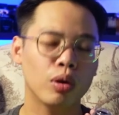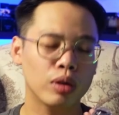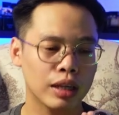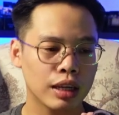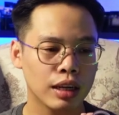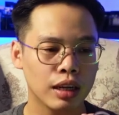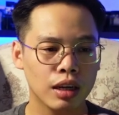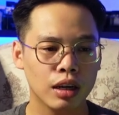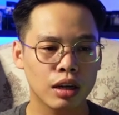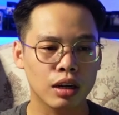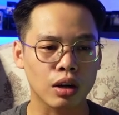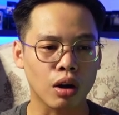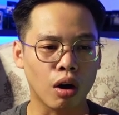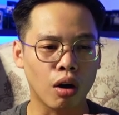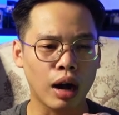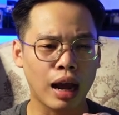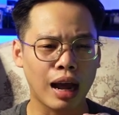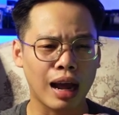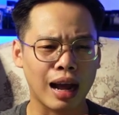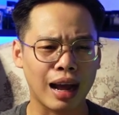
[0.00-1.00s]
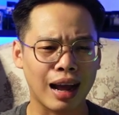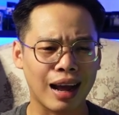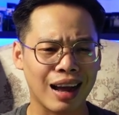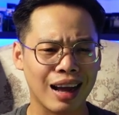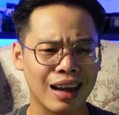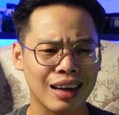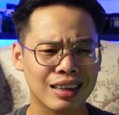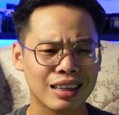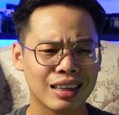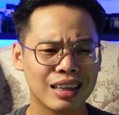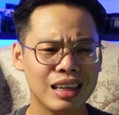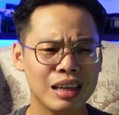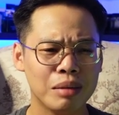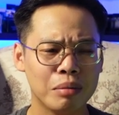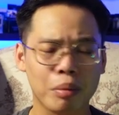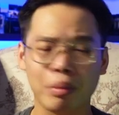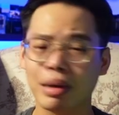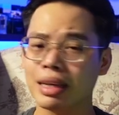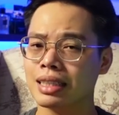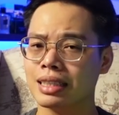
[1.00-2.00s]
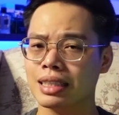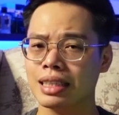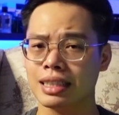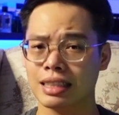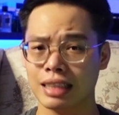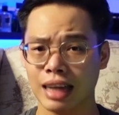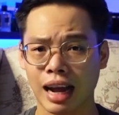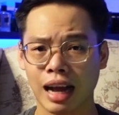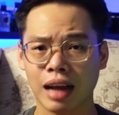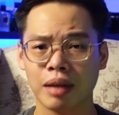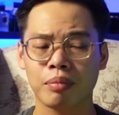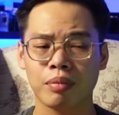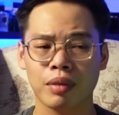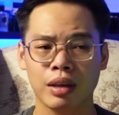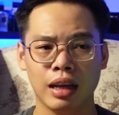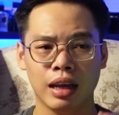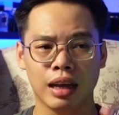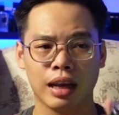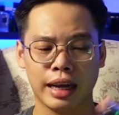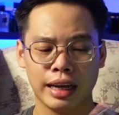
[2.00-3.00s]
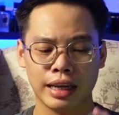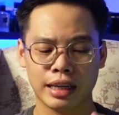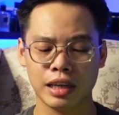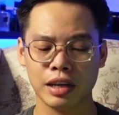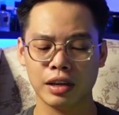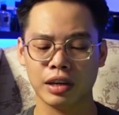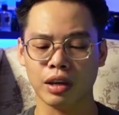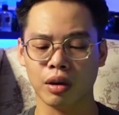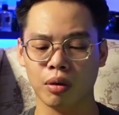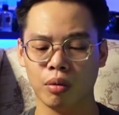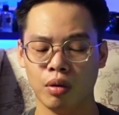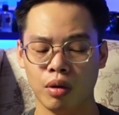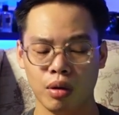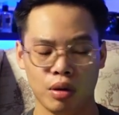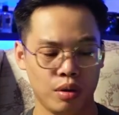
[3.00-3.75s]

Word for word: nốt ấy đó là khi mà mình xịt ra ngay khi kiểu